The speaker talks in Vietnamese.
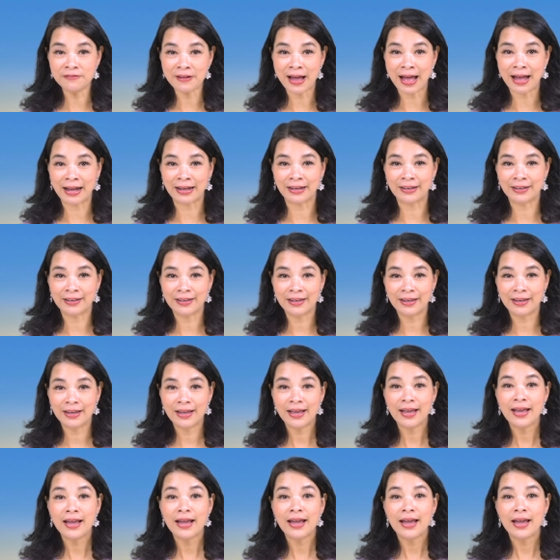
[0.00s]
vàng
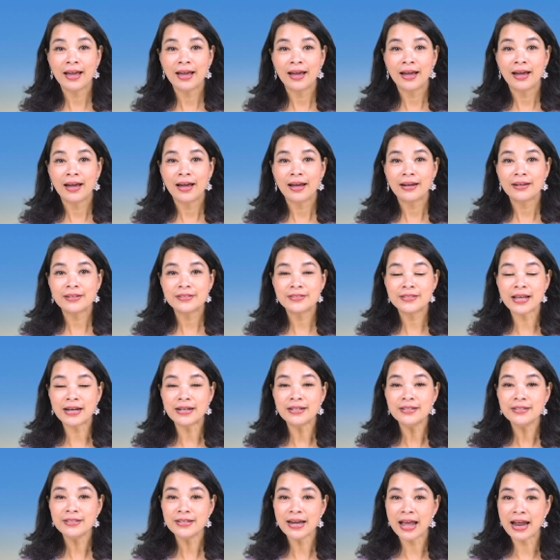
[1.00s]

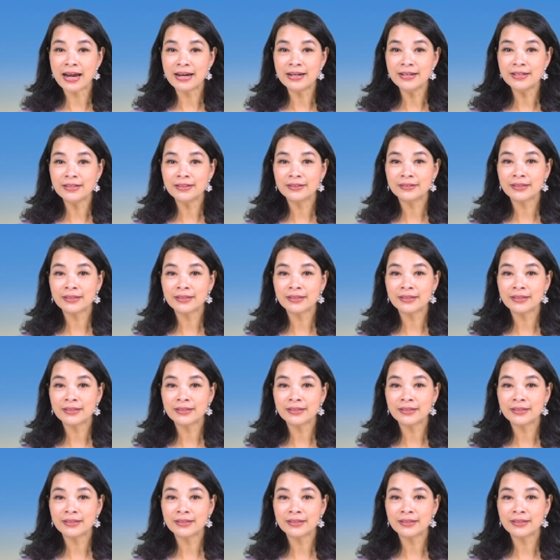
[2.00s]
dẫn đến